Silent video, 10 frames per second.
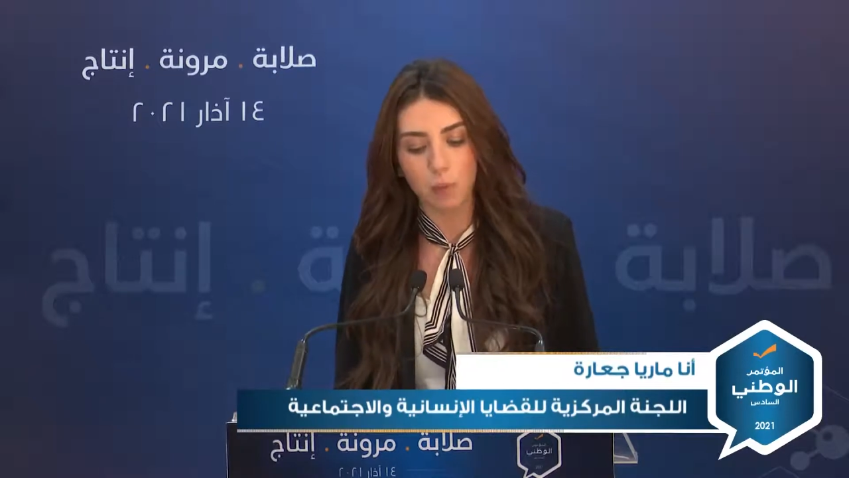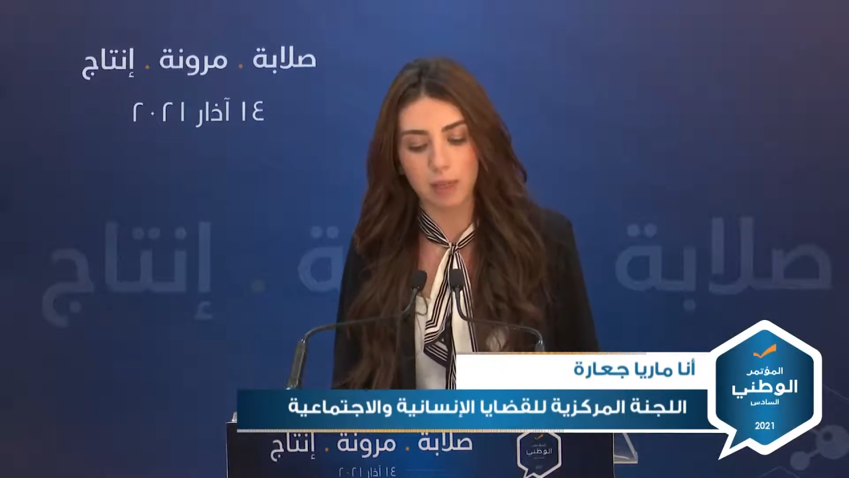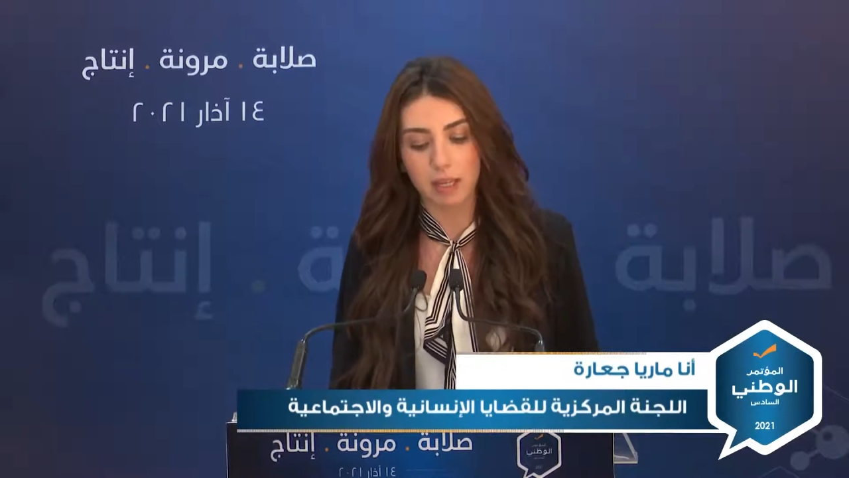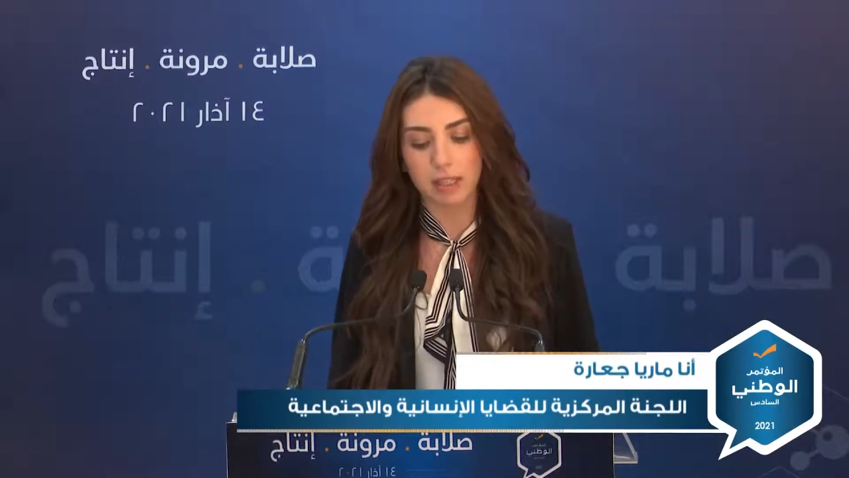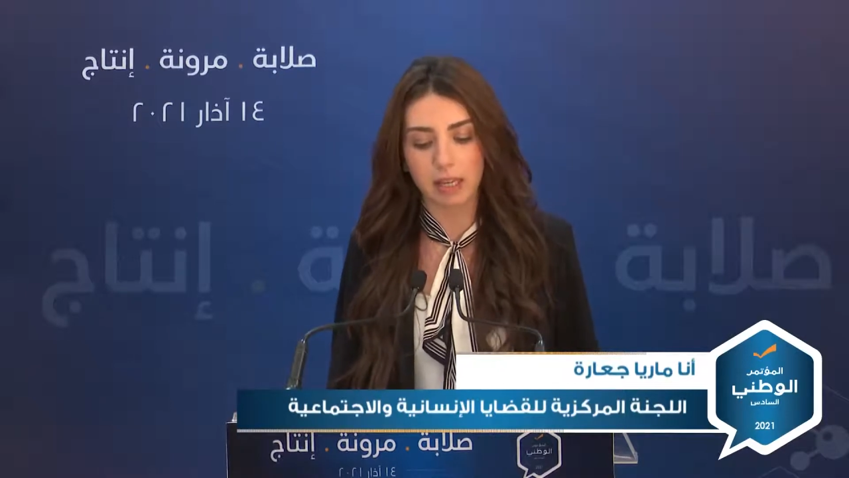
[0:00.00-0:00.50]

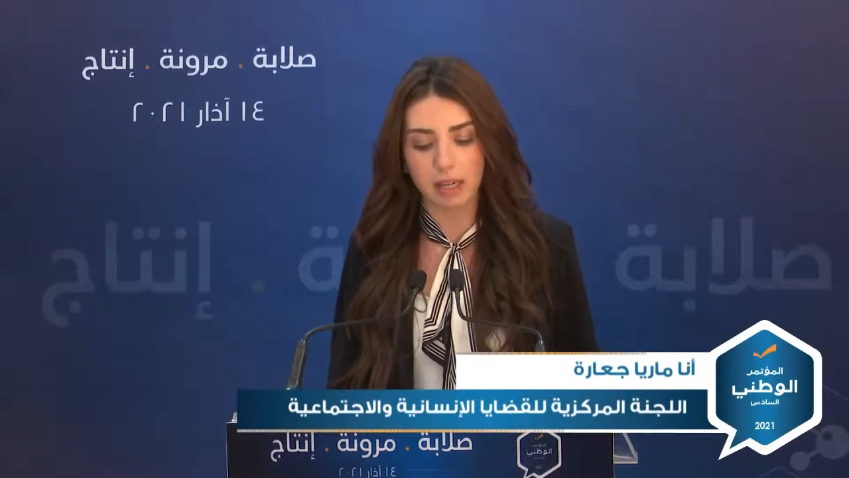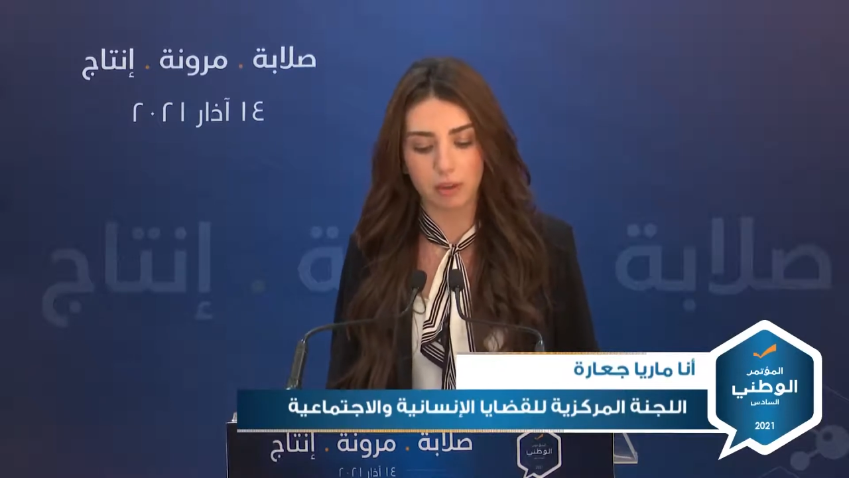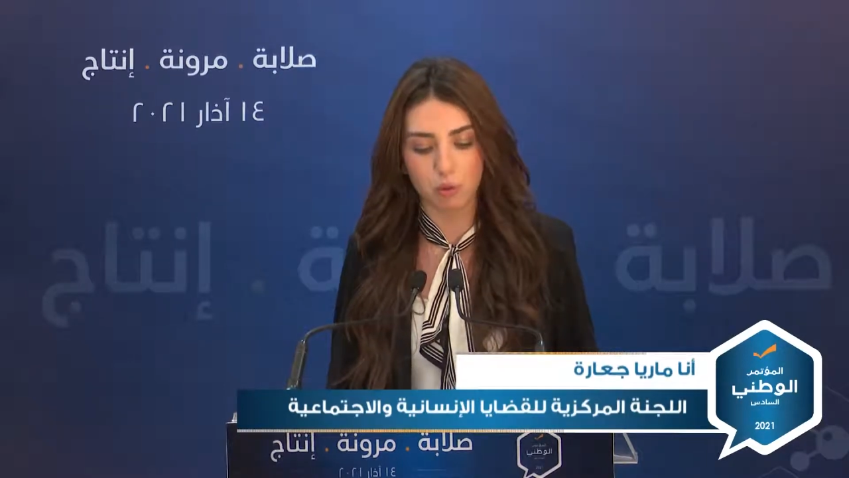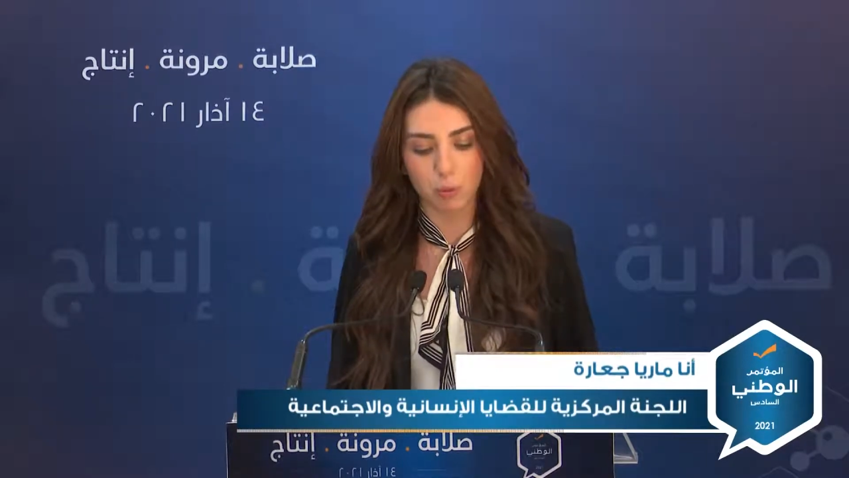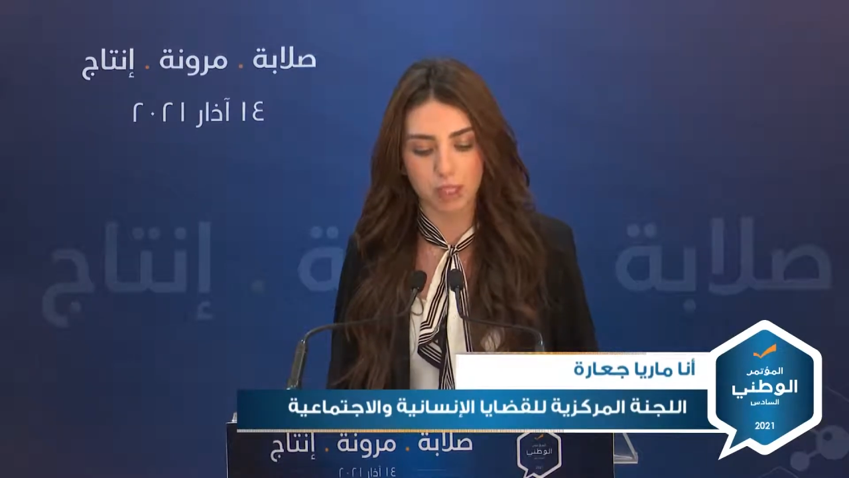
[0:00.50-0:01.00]
ومنصة
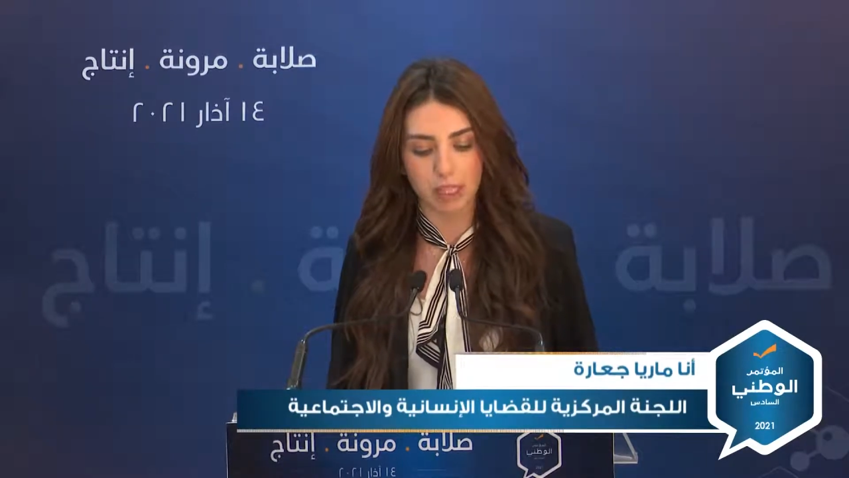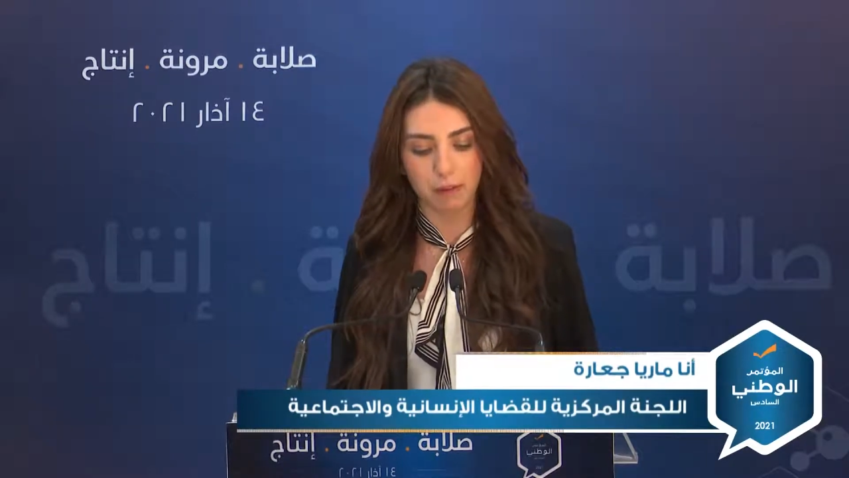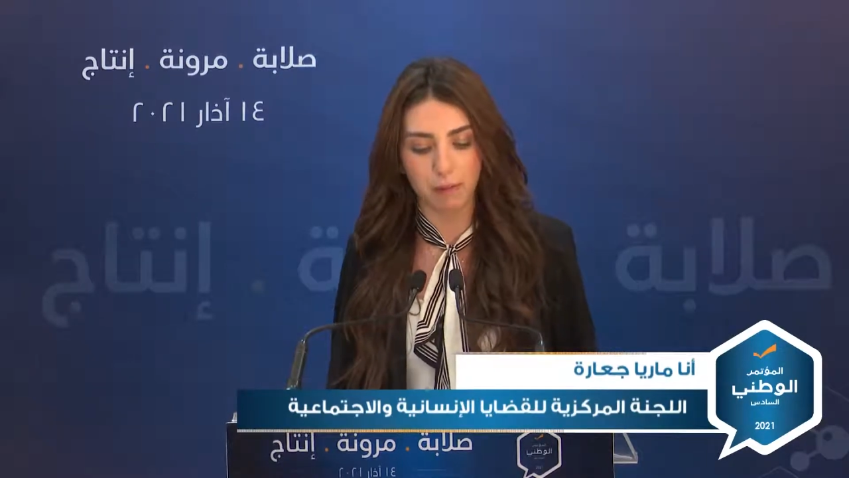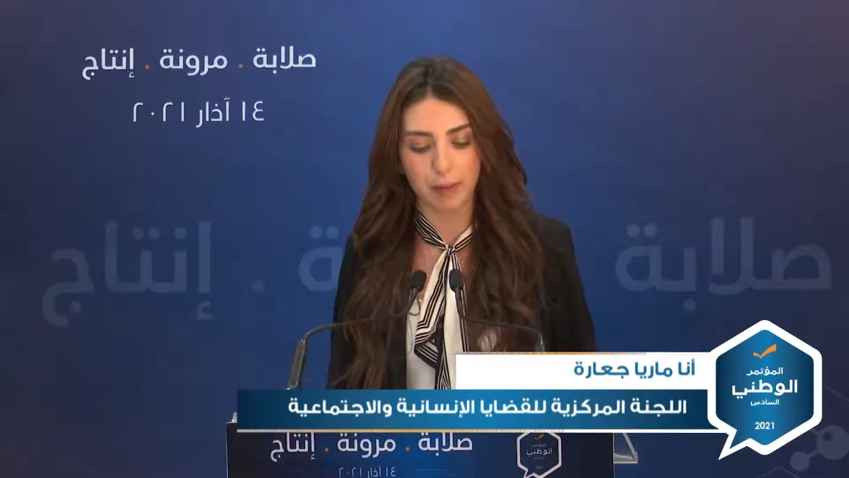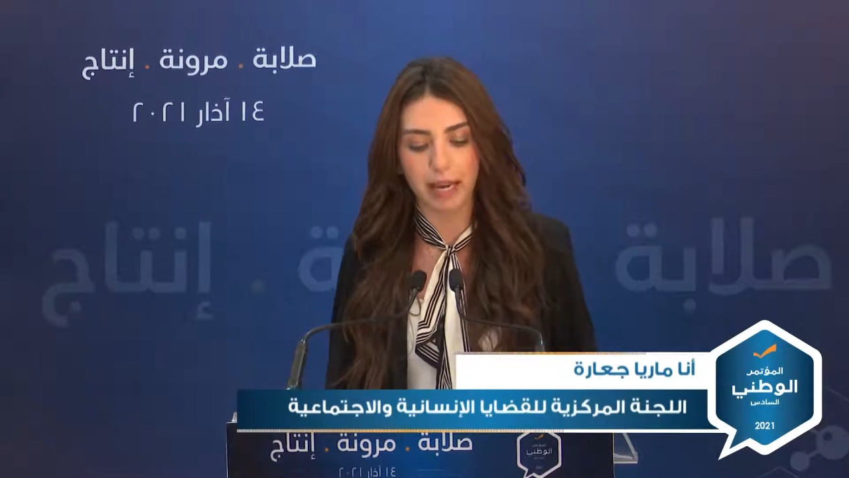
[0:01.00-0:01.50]

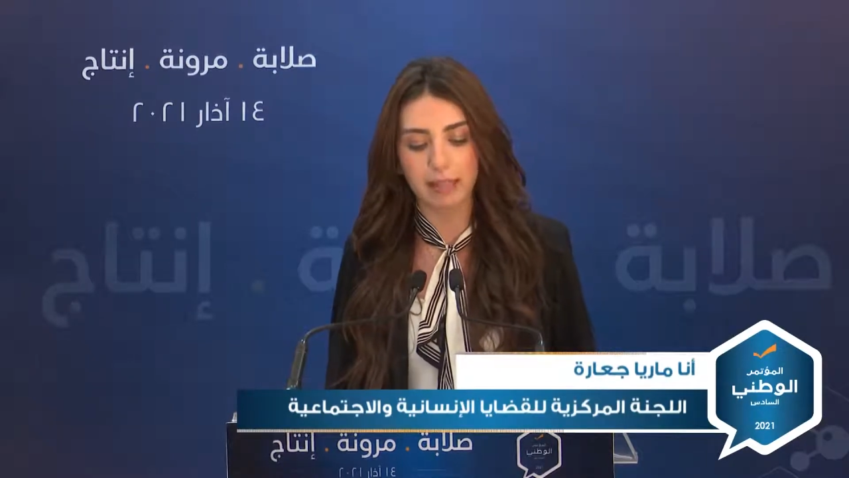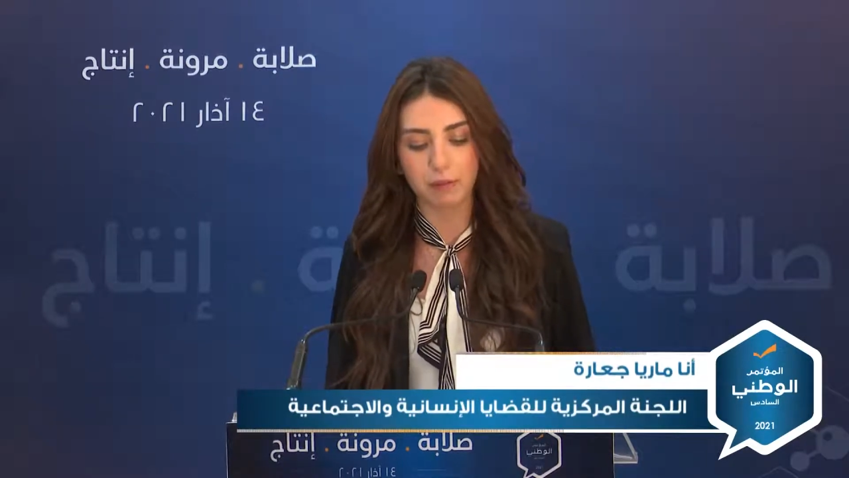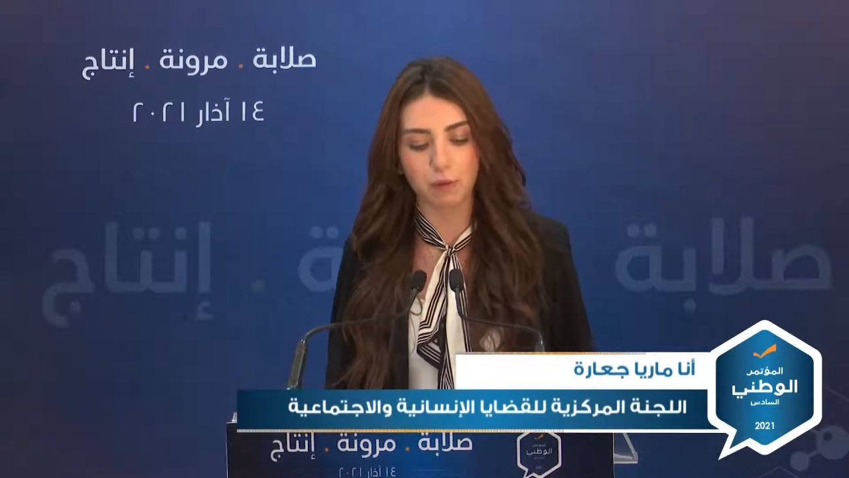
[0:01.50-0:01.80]
للتوظيف بهدف